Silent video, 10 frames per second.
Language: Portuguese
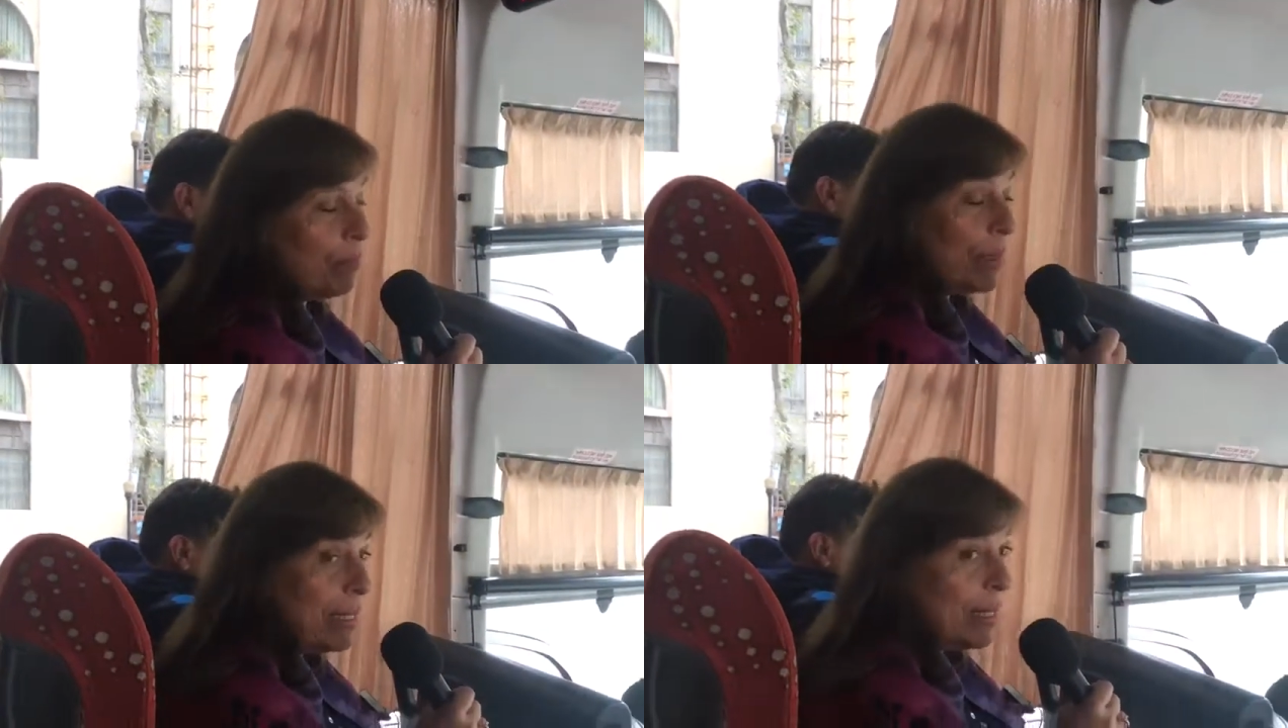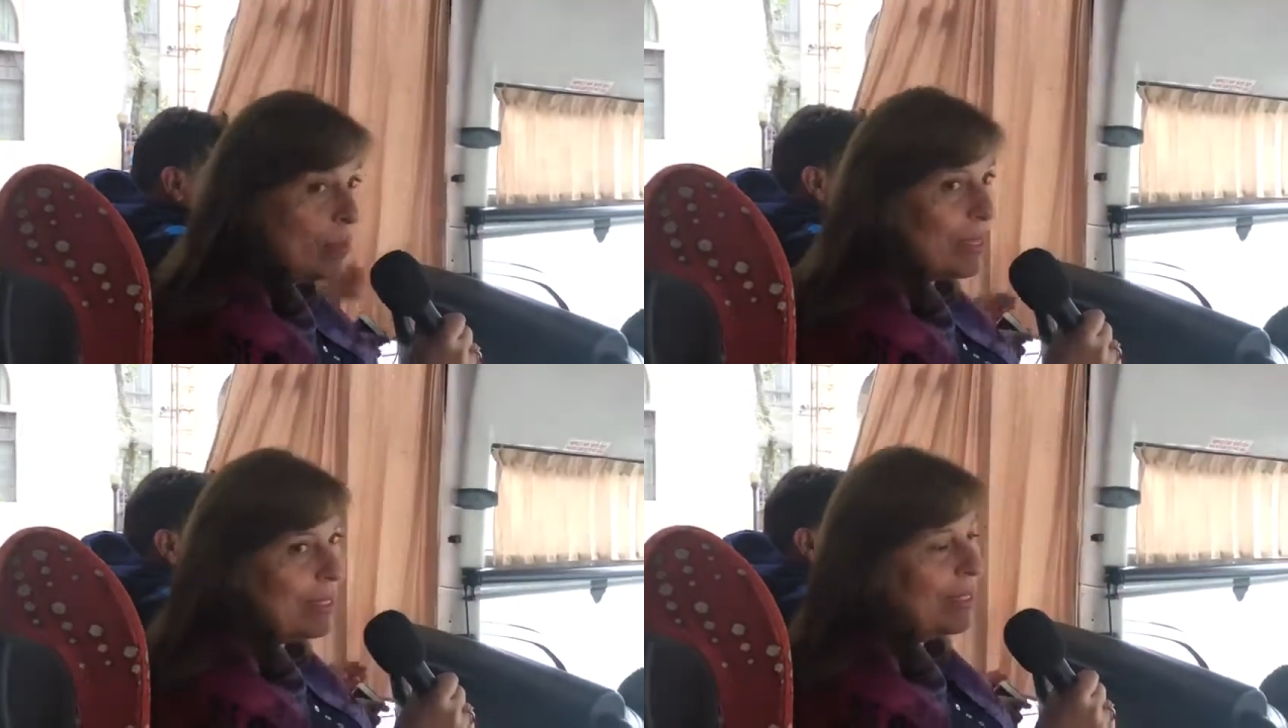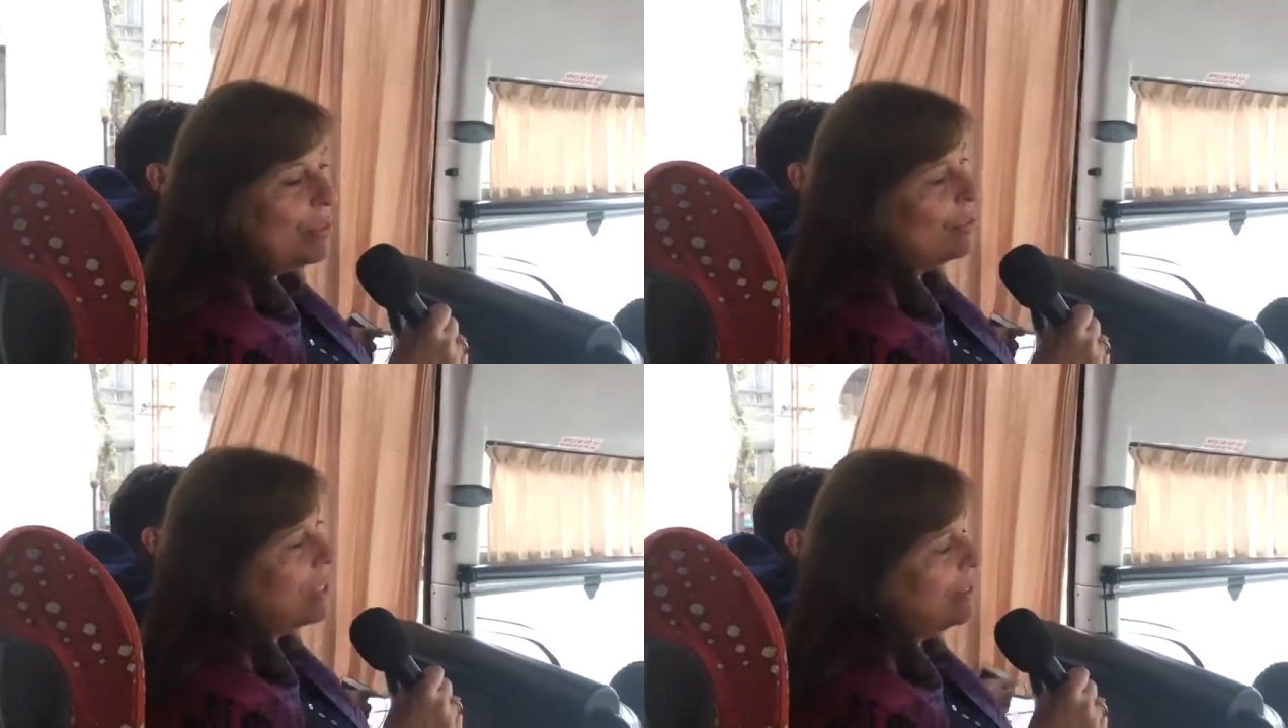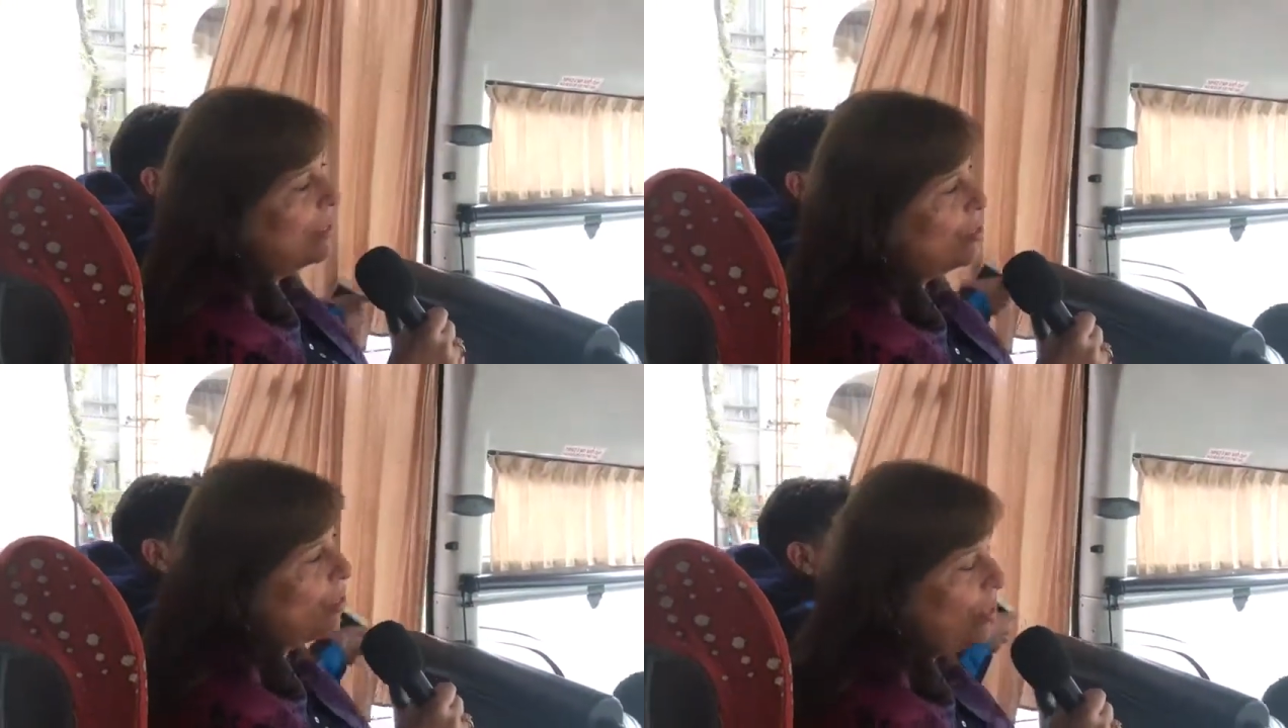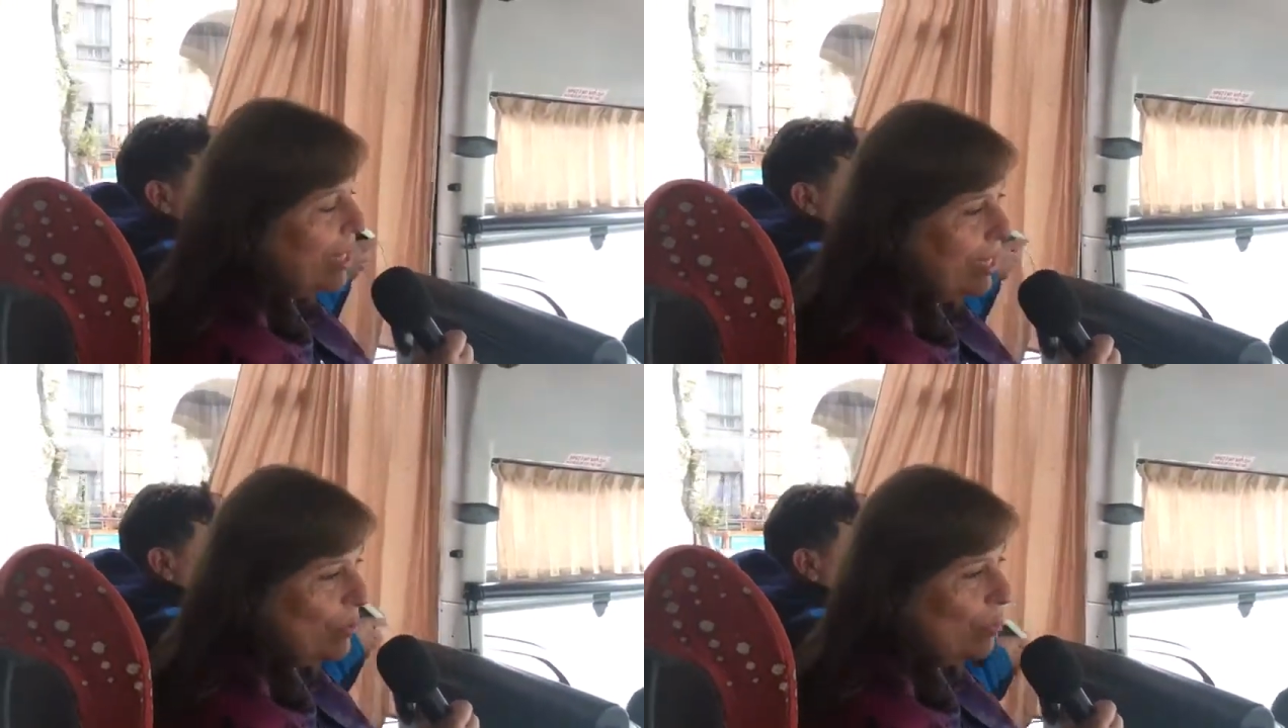pedindo a Deus, ai Deus, eu
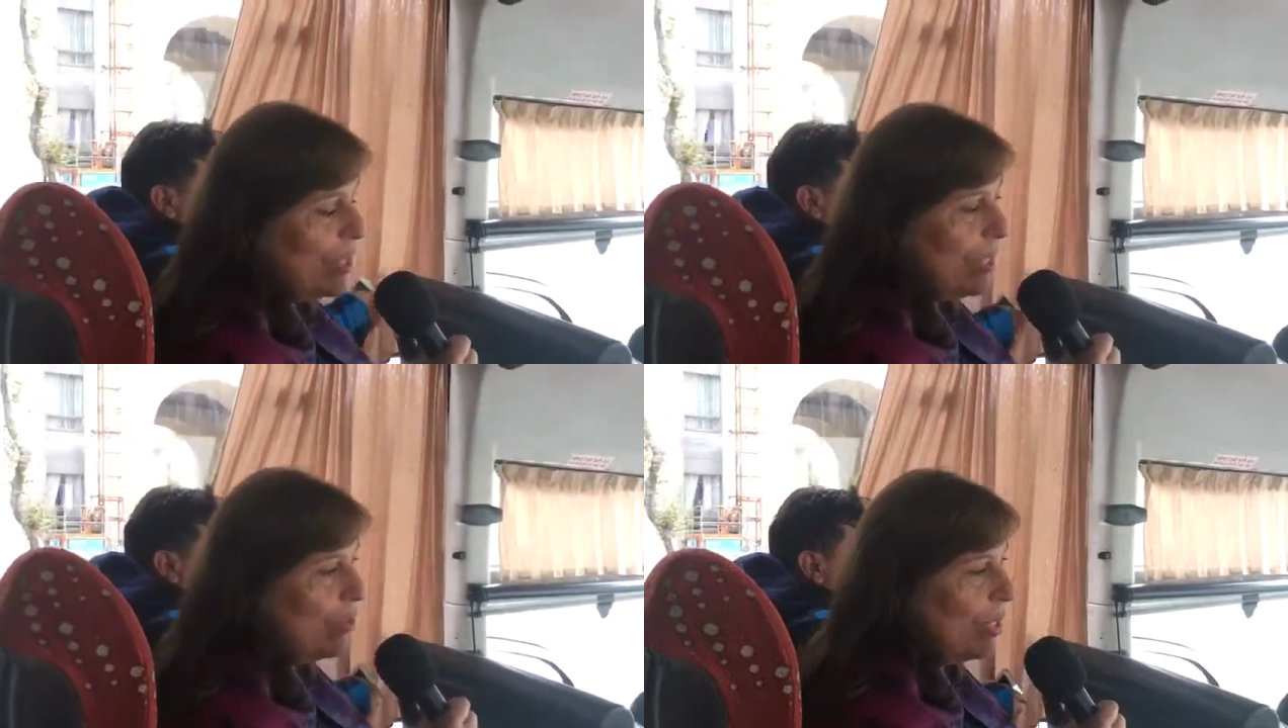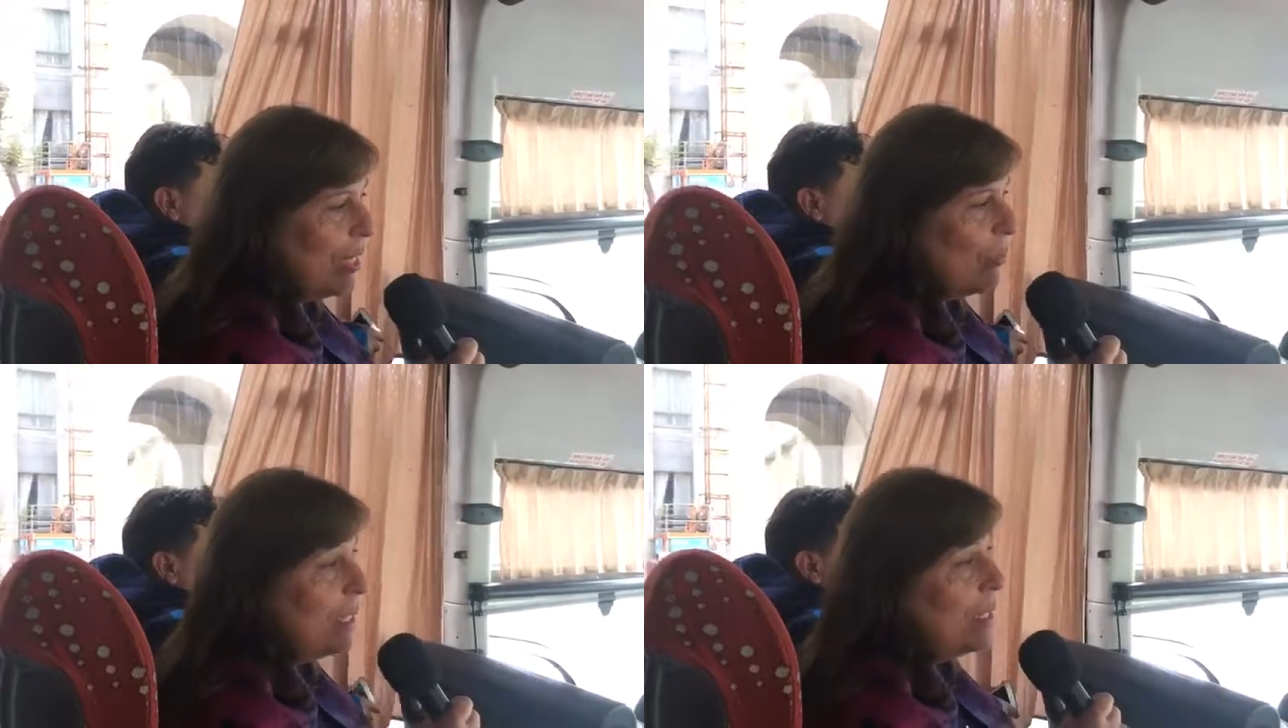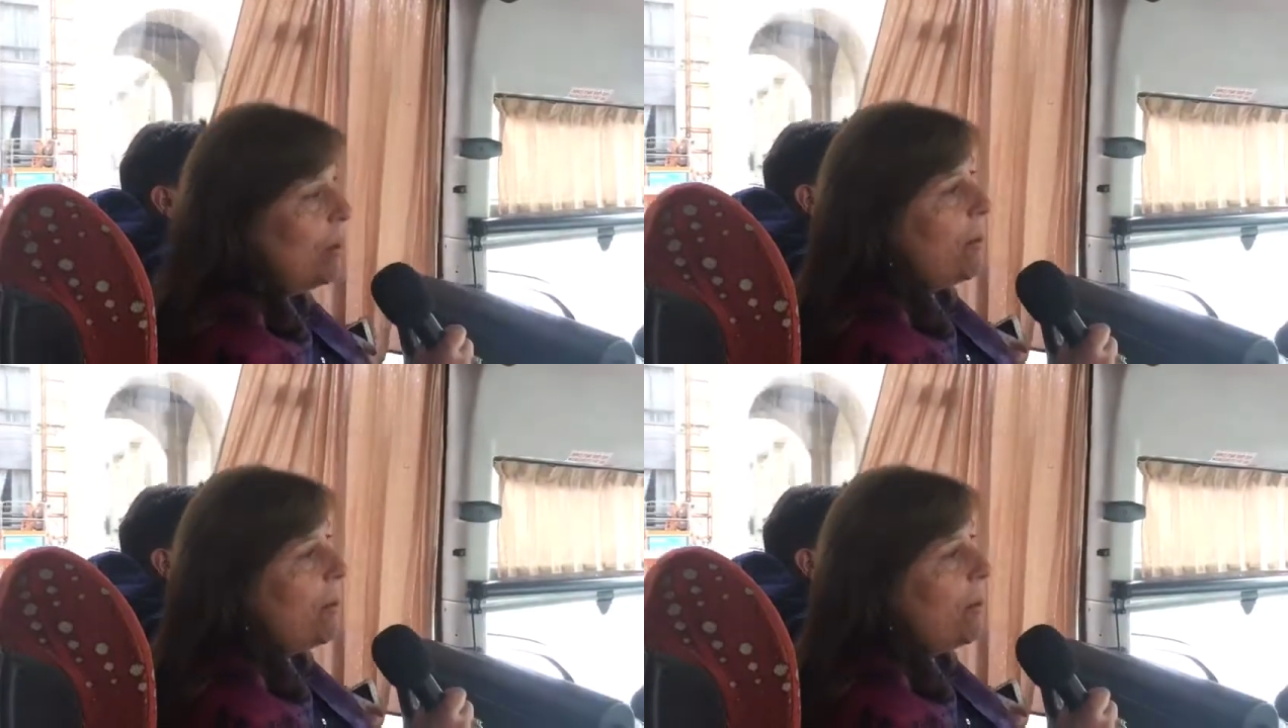quero ir, eu quero ir.